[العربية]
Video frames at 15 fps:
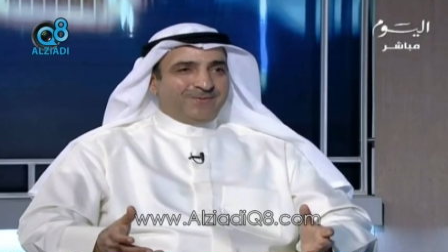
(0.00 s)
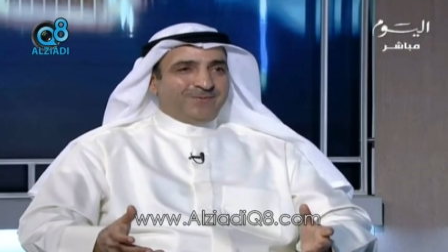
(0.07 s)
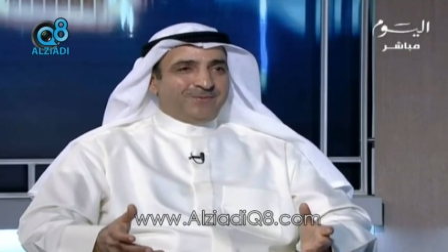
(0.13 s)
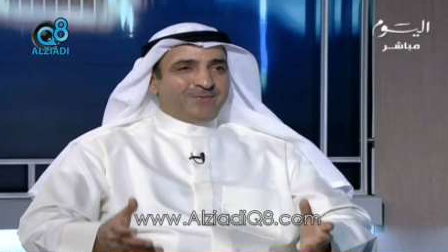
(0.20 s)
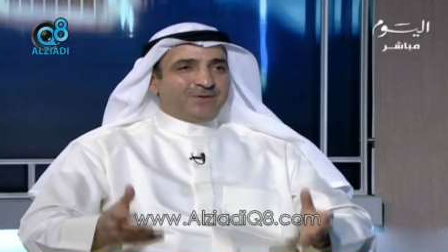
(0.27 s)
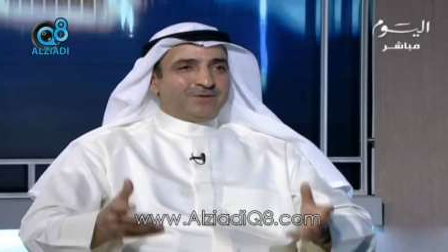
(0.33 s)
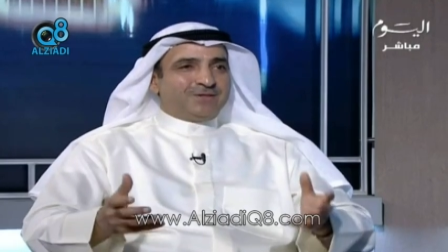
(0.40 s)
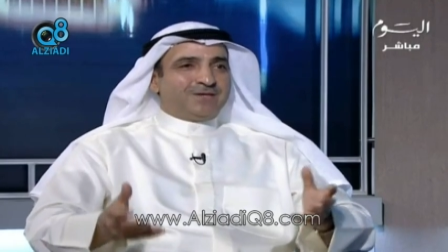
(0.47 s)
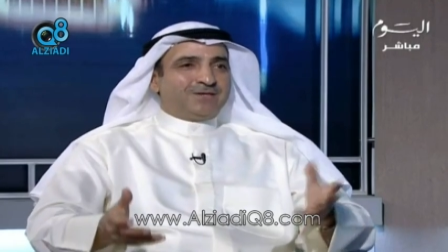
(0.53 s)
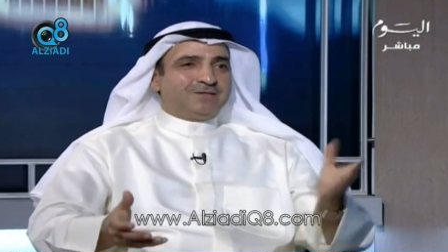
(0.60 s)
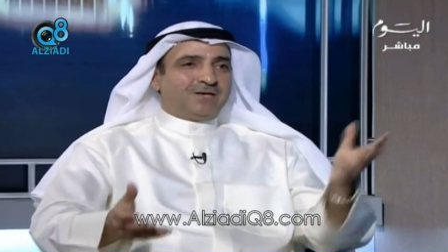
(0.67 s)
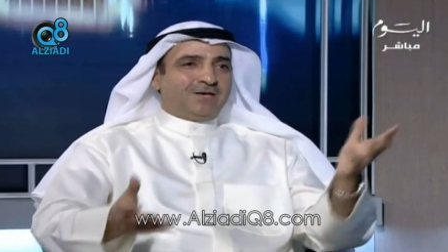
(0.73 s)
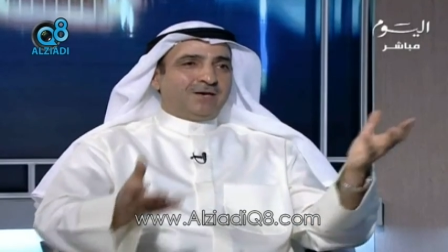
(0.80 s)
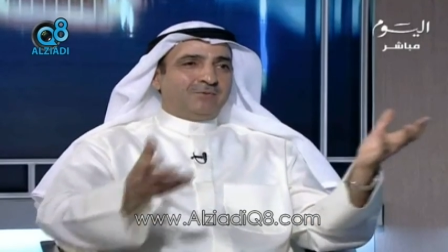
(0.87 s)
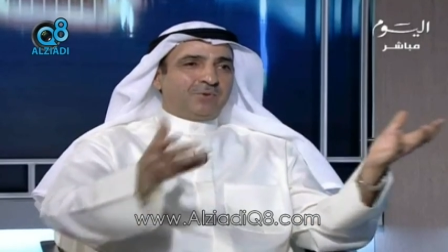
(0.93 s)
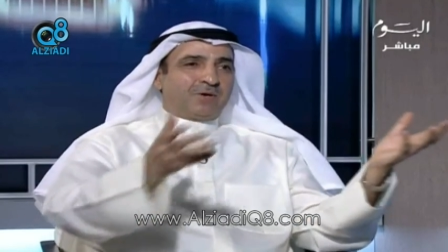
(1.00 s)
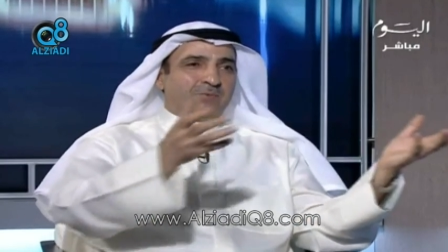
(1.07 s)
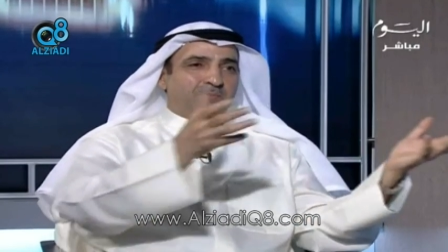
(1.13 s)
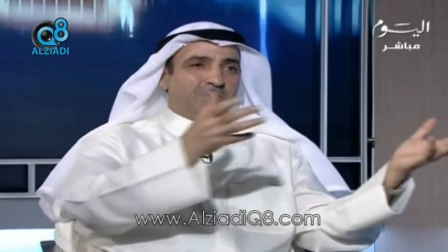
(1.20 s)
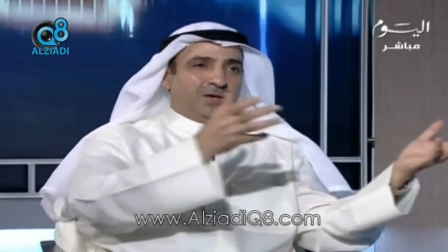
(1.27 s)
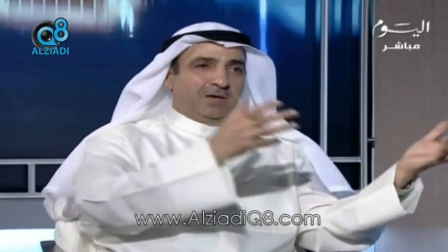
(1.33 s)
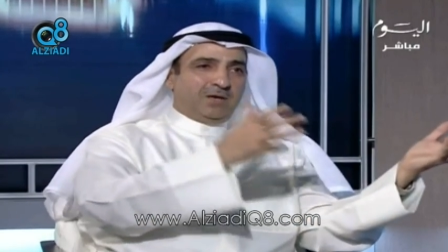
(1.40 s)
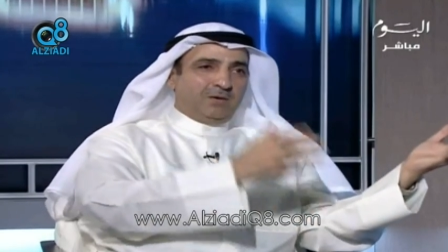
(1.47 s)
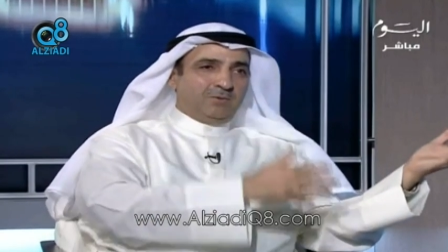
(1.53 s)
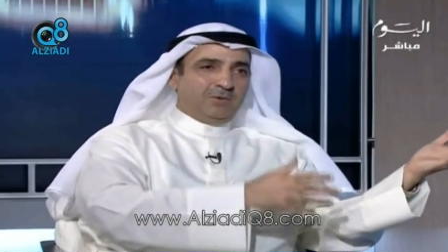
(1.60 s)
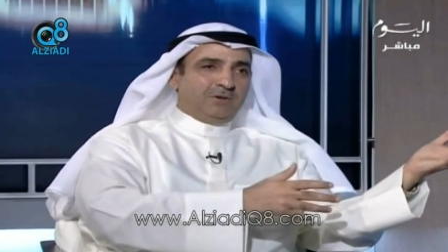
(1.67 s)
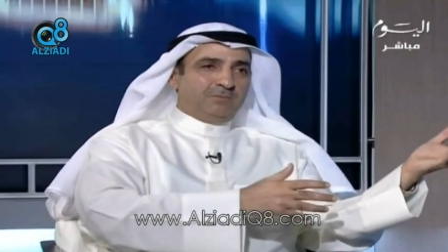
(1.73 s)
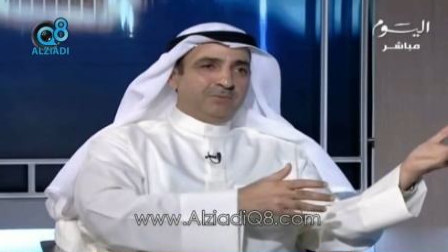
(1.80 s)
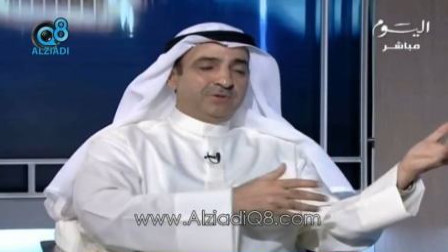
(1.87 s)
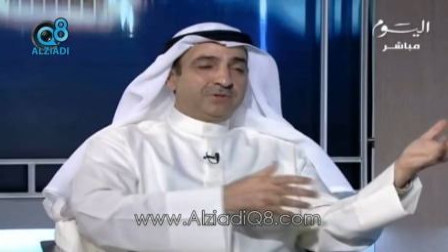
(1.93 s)
وترجع للمربع
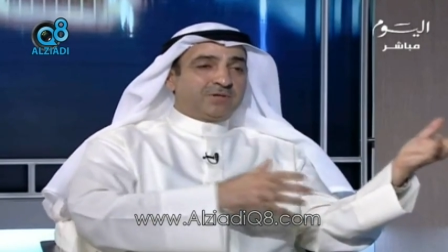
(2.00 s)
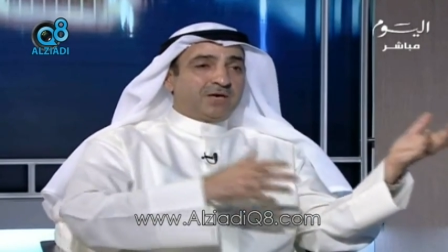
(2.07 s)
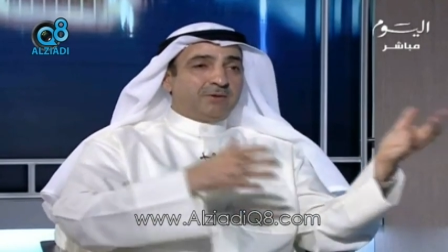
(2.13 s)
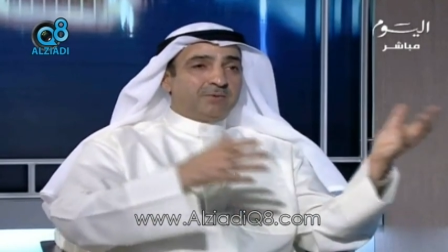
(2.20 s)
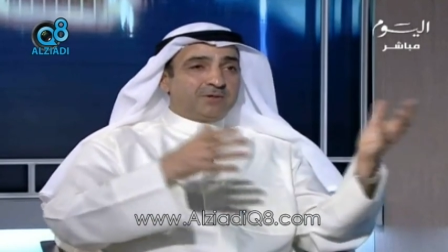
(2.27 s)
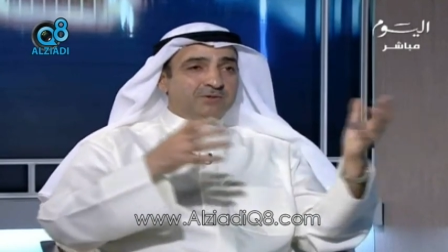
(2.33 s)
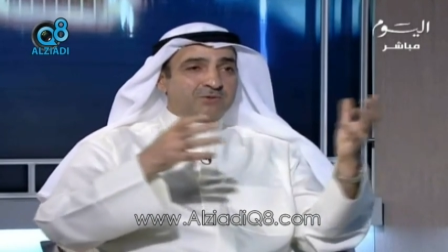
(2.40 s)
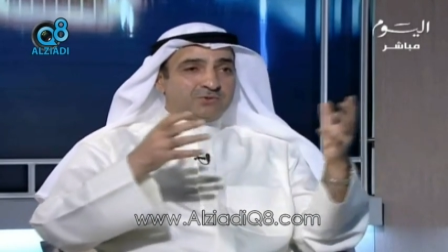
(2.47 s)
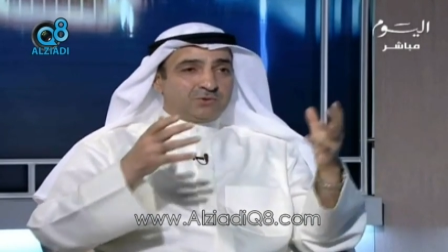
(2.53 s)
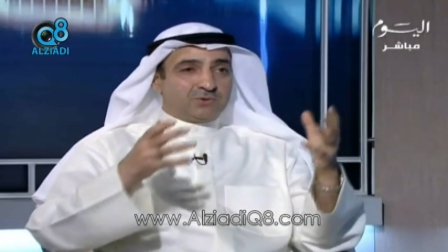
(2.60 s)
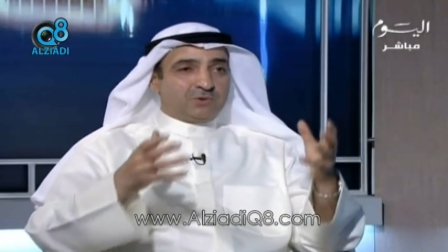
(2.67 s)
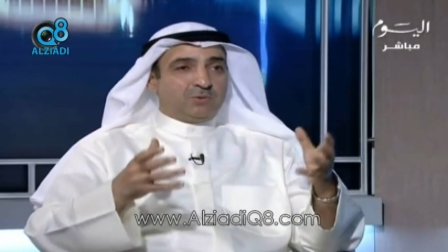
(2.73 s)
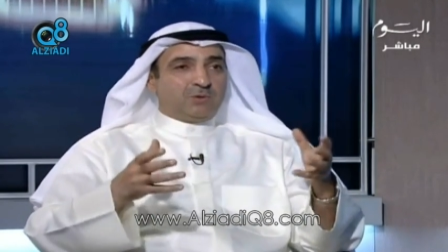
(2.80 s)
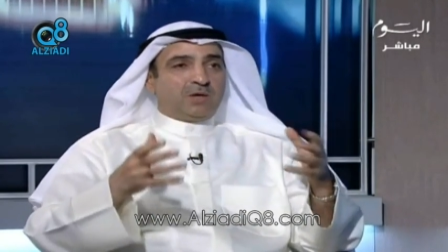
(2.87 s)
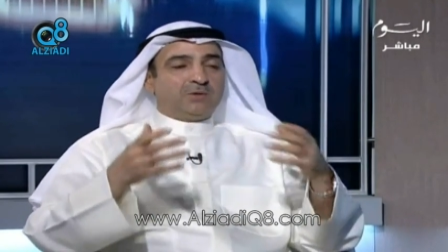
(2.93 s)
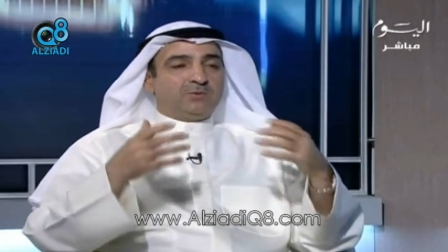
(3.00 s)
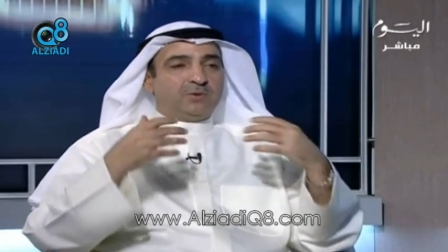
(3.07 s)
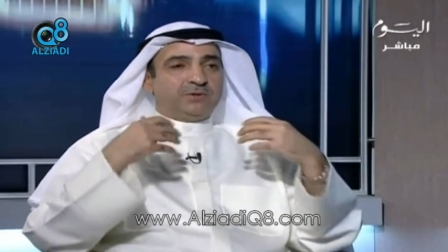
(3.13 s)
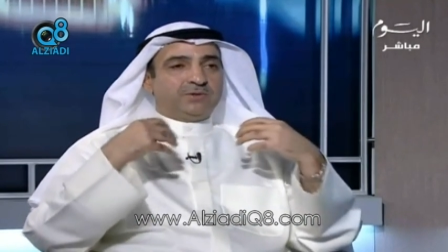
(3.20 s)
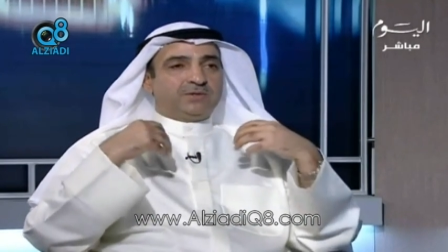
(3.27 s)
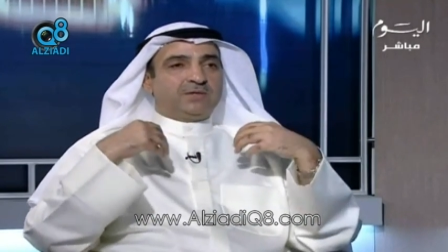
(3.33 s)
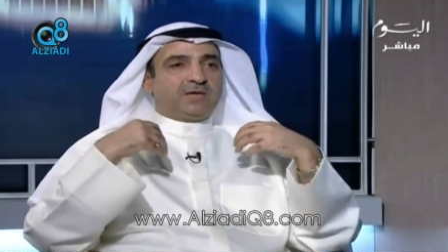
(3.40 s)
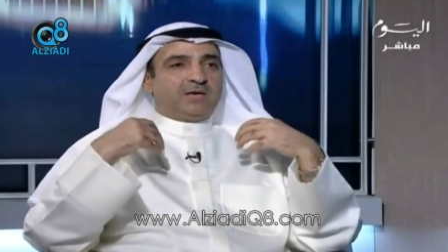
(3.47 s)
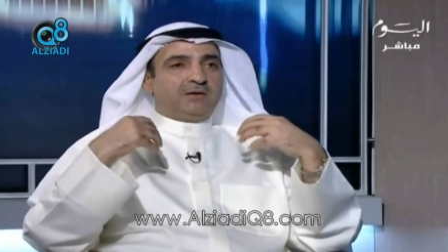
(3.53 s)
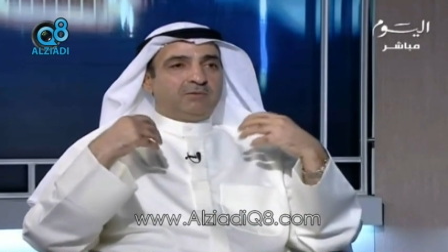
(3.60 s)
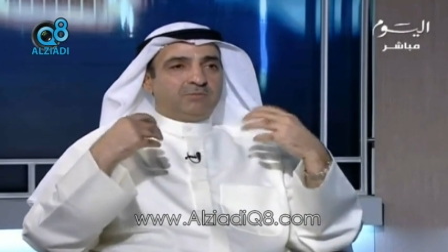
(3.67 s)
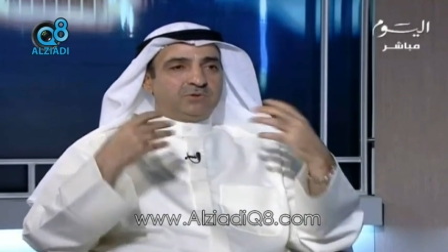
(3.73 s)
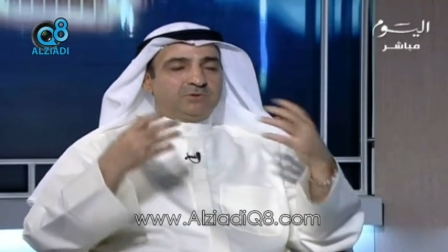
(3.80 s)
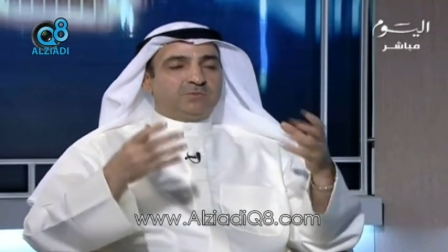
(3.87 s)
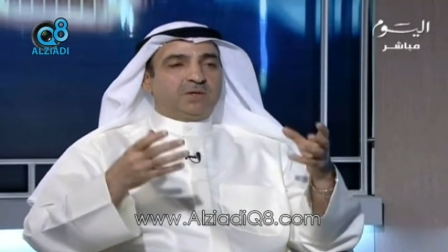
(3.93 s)
الأول بانتخابات الصوت الواحد وأنت
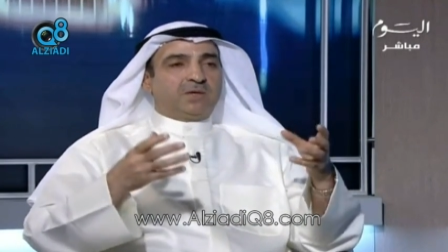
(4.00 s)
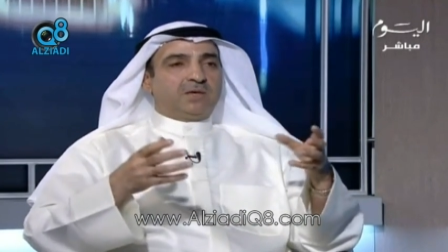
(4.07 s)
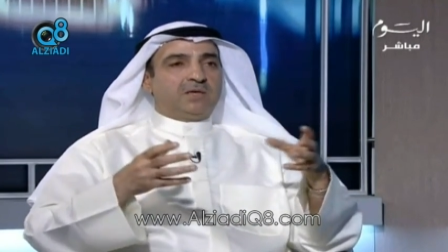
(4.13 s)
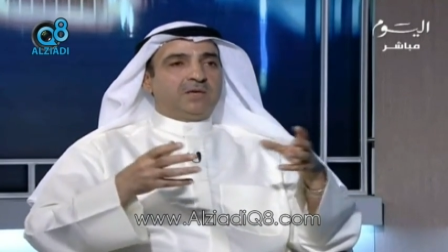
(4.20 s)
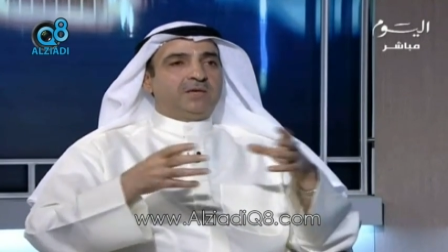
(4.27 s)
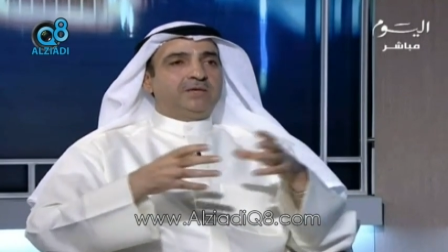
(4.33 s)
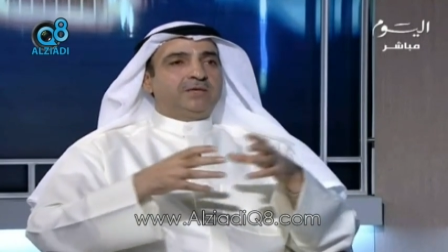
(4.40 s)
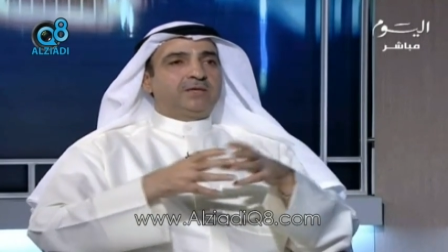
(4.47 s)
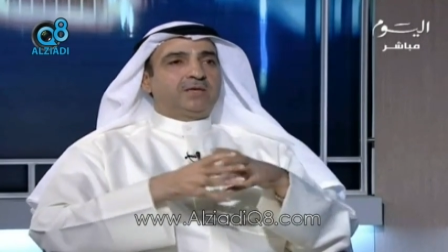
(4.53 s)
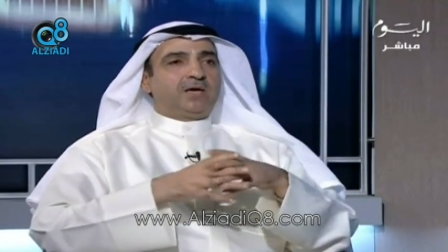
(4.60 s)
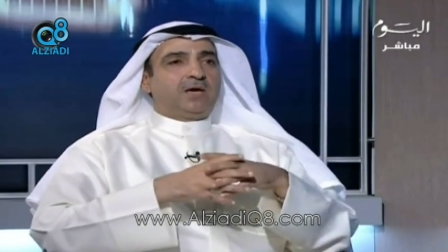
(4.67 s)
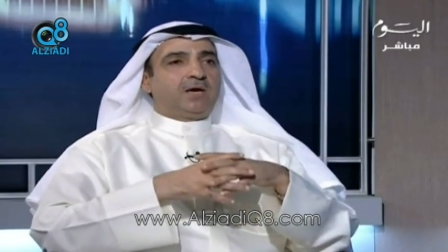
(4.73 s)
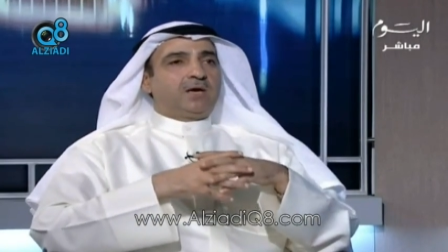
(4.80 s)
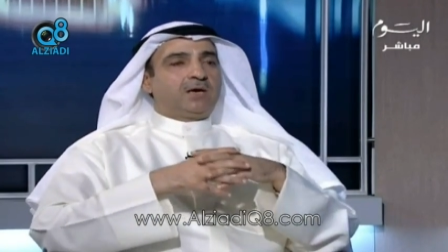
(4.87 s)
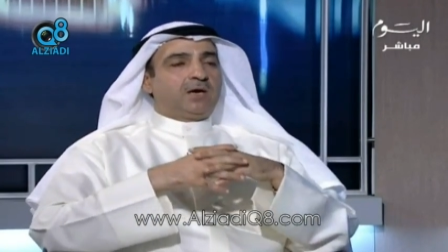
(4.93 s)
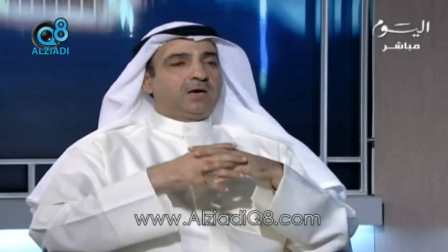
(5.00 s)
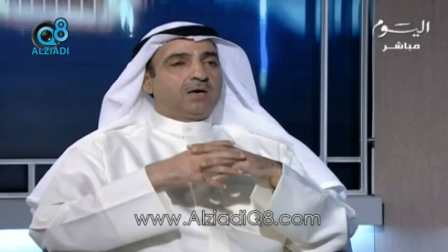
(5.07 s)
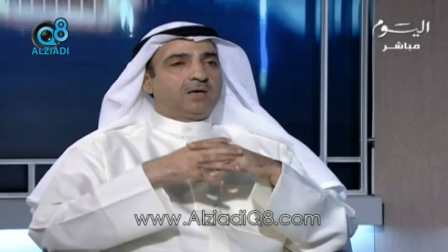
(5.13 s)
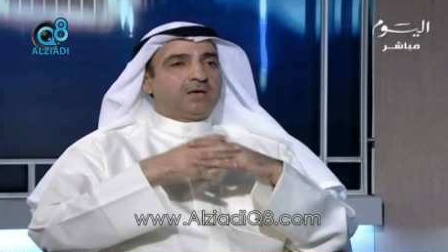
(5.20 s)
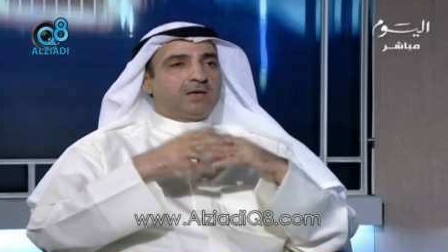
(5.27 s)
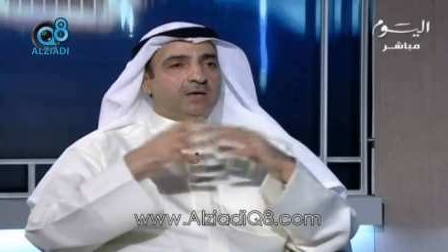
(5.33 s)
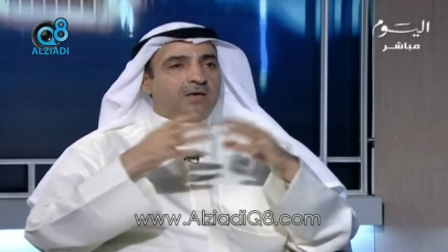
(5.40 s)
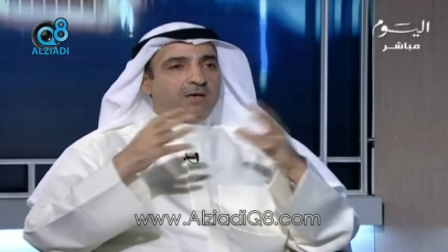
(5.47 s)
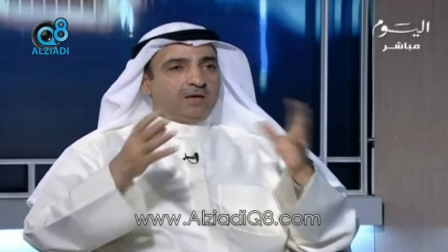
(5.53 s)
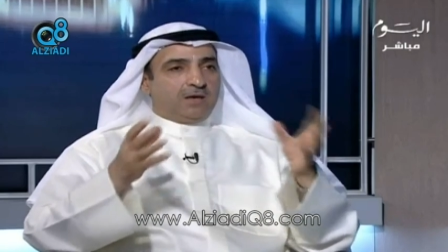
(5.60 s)
تعلم مسبقا لن يتحقق لك